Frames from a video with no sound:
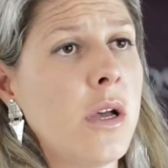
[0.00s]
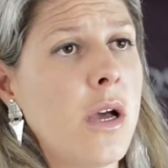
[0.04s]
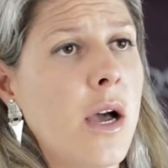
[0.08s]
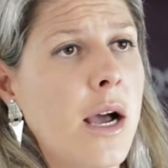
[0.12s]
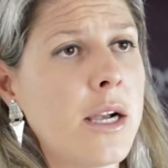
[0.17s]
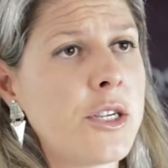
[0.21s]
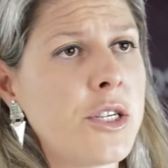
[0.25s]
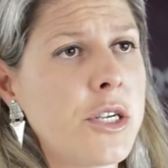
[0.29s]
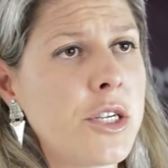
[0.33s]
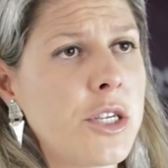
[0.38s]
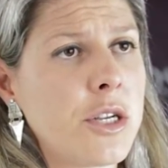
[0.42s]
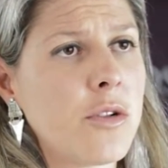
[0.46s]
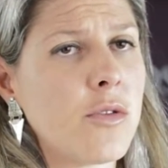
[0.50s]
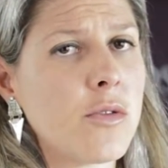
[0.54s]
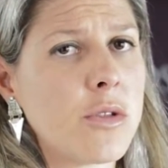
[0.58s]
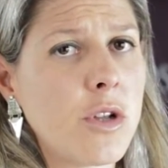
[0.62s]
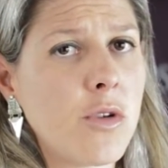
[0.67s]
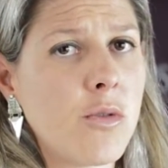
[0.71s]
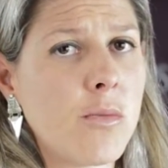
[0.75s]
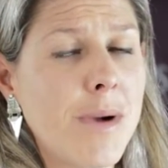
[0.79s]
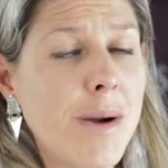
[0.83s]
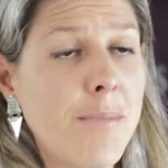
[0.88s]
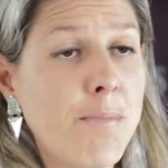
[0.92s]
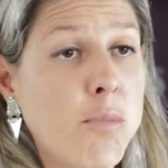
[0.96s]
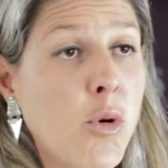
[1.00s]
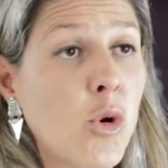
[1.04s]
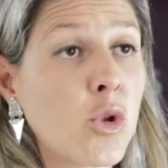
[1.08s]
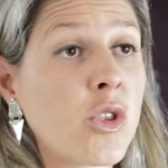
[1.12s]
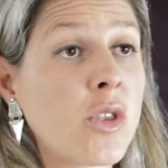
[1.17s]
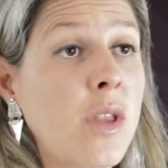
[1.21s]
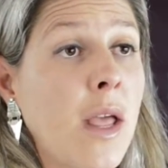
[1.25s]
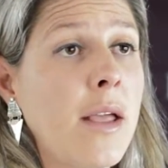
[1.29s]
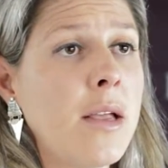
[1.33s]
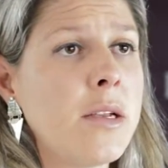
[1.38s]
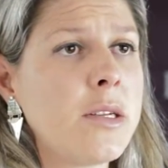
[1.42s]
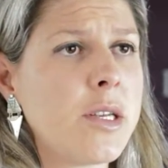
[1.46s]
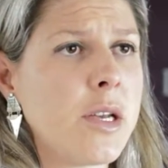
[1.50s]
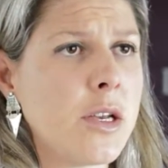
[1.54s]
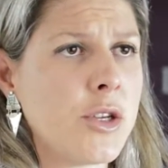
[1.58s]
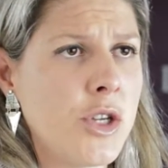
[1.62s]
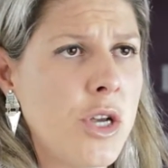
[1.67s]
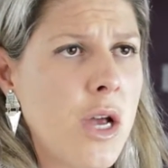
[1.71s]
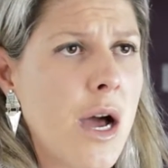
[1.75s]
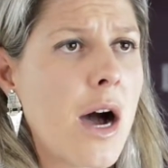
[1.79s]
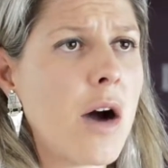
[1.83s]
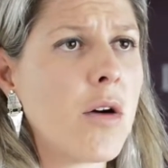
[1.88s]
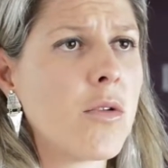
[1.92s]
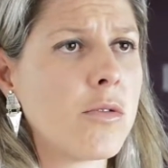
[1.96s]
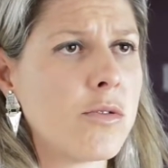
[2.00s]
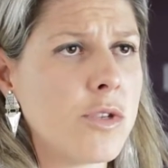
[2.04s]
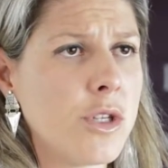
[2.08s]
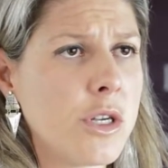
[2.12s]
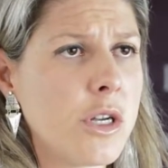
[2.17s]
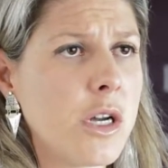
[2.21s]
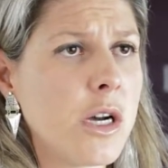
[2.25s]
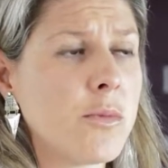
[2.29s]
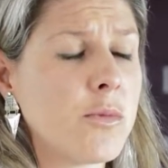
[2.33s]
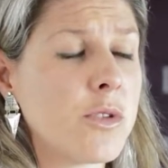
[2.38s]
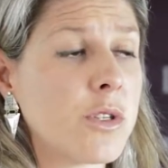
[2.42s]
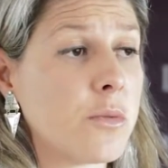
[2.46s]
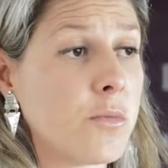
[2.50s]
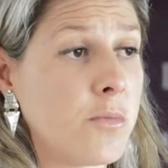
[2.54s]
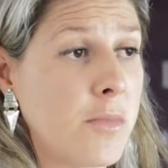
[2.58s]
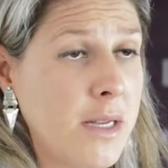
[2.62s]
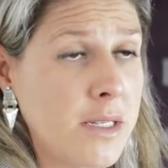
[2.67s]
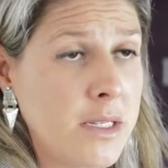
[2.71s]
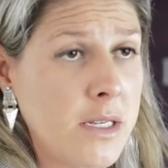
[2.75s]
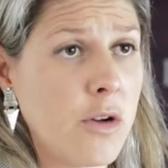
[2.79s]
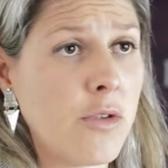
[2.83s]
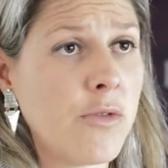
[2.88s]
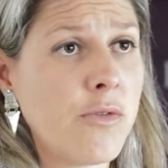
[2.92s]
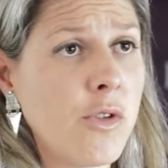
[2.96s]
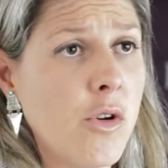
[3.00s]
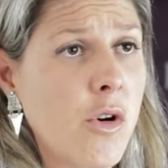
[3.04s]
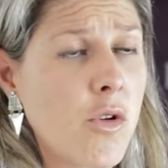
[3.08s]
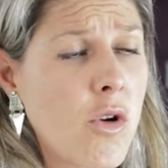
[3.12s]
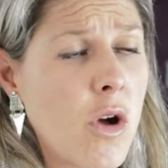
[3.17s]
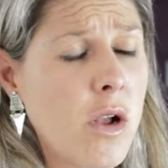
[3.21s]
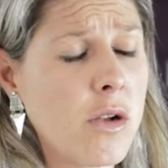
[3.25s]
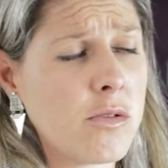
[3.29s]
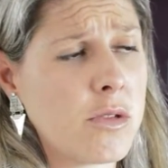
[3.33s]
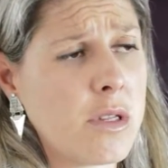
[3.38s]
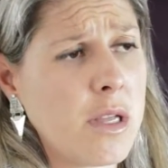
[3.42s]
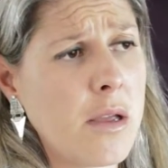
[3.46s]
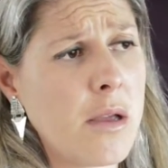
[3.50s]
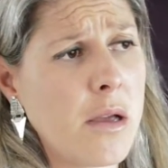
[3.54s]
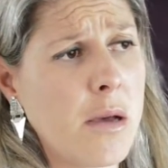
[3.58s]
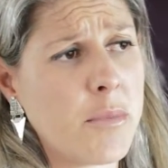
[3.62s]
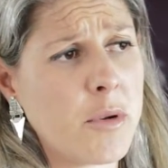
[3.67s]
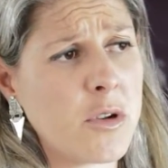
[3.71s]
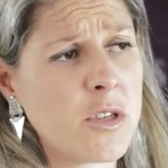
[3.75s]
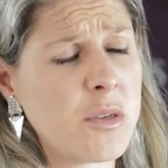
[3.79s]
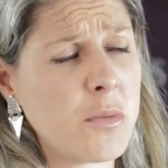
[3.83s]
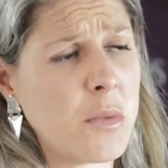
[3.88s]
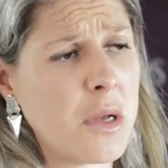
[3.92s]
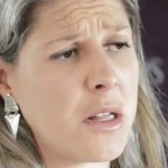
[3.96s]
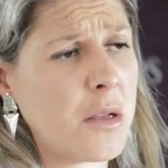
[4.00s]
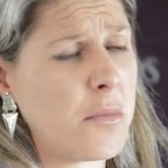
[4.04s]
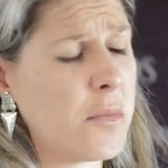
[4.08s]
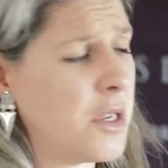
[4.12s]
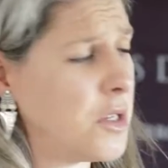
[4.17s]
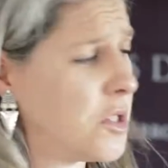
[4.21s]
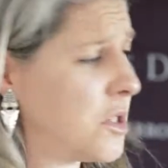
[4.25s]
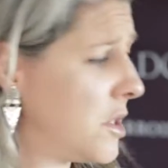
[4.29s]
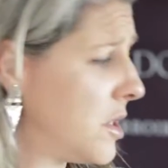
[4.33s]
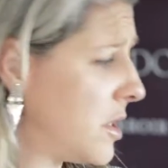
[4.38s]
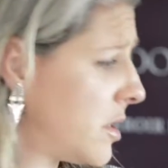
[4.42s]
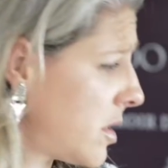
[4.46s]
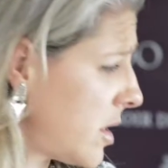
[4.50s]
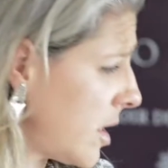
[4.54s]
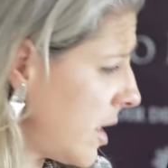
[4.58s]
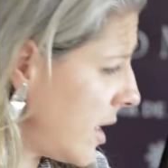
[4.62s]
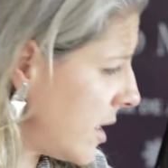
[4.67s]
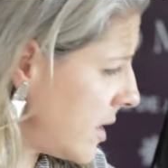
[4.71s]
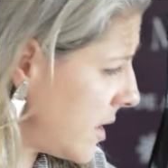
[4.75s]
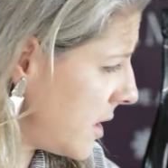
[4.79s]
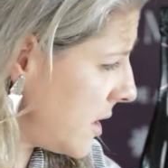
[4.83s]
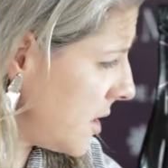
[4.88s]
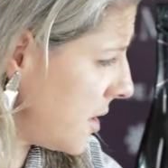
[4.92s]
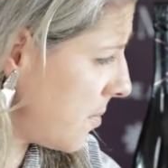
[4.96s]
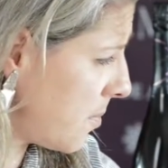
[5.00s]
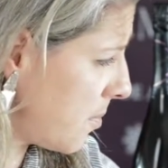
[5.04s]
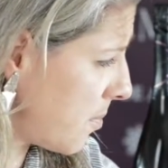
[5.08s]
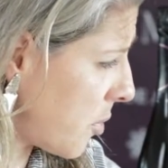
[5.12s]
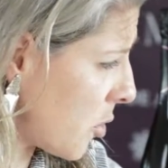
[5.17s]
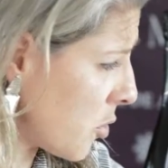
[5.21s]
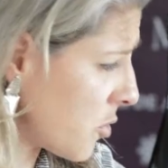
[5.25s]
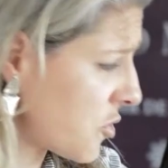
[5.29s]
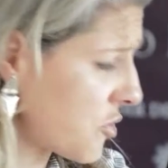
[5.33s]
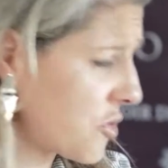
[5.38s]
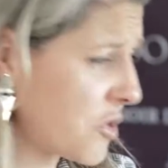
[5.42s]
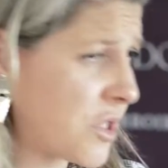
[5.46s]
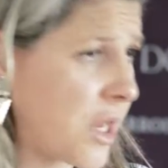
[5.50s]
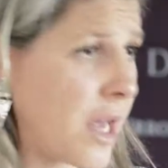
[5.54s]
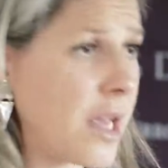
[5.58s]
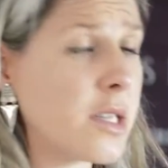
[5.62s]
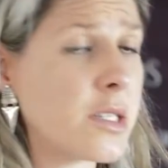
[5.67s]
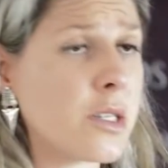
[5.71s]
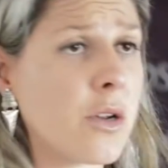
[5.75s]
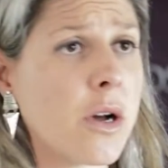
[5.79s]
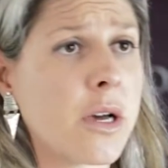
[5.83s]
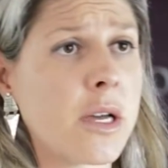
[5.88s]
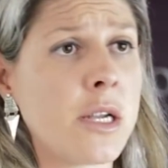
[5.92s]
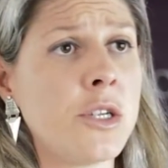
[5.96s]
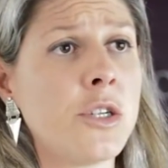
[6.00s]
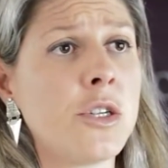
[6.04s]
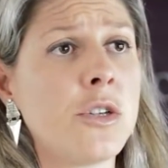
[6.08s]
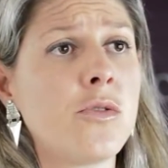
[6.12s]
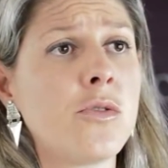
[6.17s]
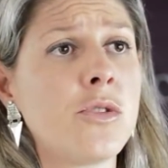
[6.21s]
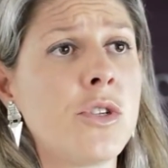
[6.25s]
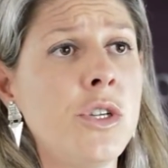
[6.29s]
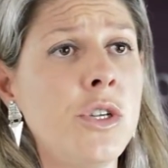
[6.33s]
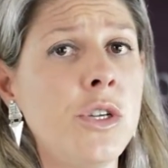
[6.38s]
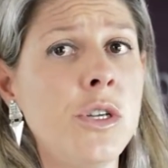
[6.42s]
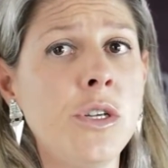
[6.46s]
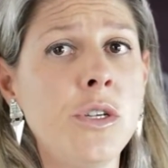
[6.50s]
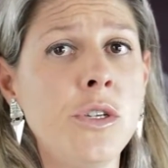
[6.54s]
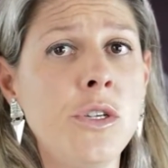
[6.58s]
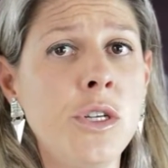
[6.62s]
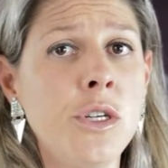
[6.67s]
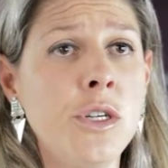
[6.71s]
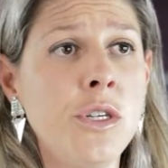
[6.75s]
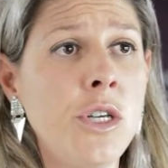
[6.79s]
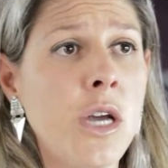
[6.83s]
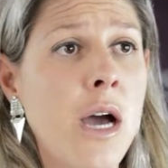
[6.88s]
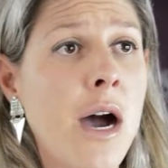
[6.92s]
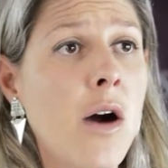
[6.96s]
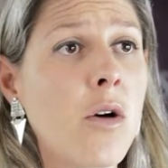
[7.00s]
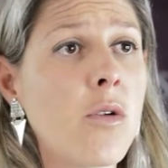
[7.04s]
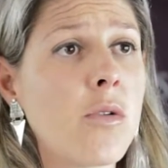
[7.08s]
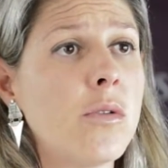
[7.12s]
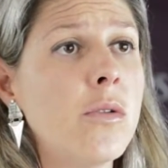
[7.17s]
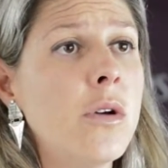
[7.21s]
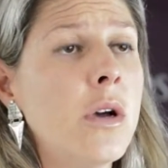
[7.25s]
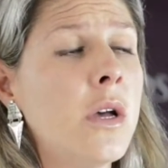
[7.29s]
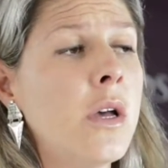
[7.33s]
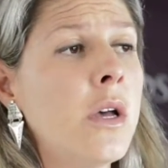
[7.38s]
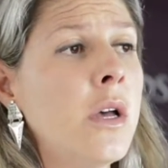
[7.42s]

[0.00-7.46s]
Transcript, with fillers: a gente não tem uma potência de álcool, digamos, mas é um vinho alcoólico, tem aproximadamente 13,6, eu acredito, de, de, de álcool.